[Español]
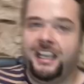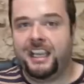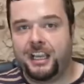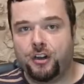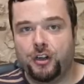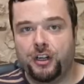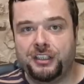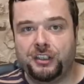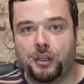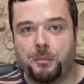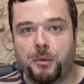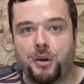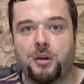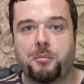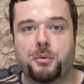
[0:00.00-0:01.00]
Y con esto
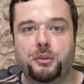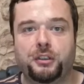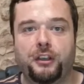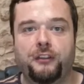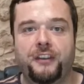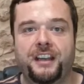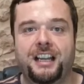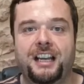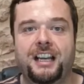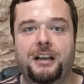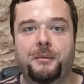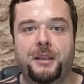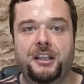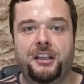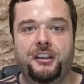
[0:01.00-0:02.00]
pongo punto y final al
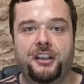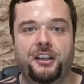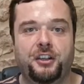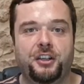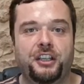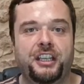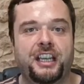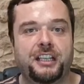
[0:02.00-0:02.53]
vídeo de hoy.